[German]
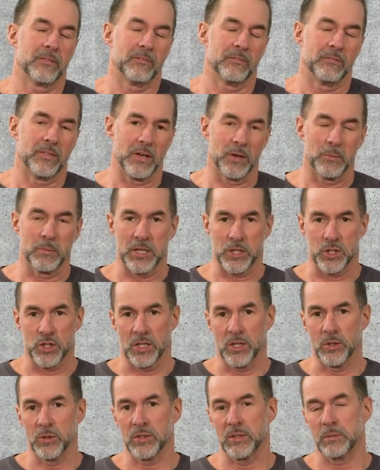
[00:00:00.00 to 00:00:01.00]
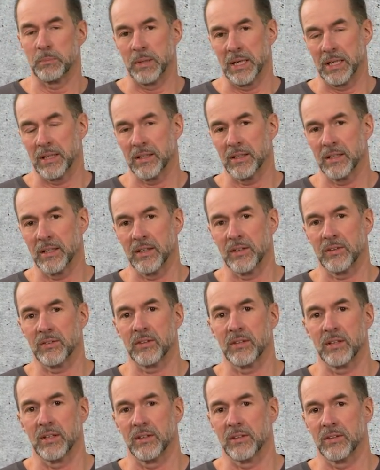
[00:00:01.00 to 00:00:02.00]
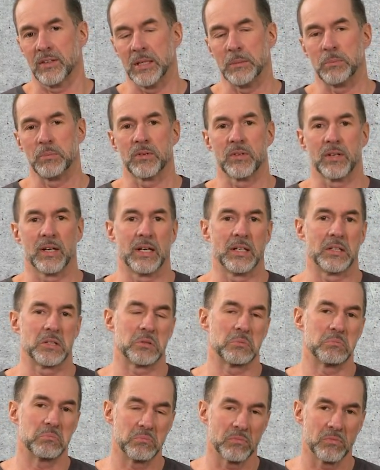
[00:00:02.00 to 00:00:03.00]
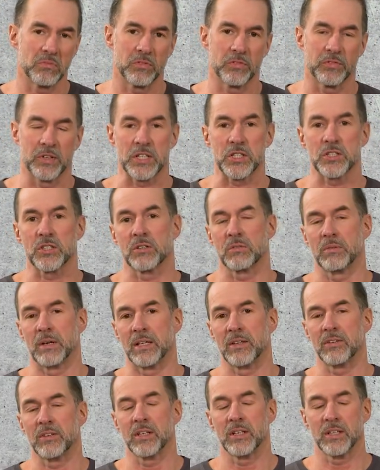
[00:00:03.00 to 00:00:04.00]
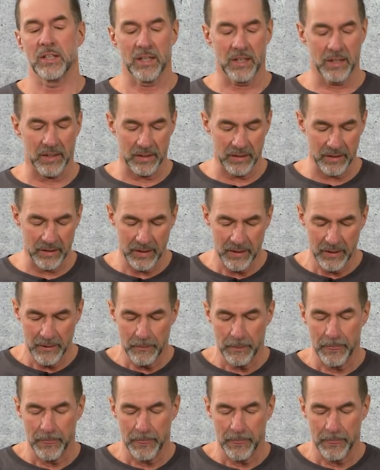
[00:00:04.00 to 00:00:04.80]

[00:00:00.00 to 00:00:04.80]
Wenn ihr mal schaut, Patternless, es gibt seit fast 20 Jahren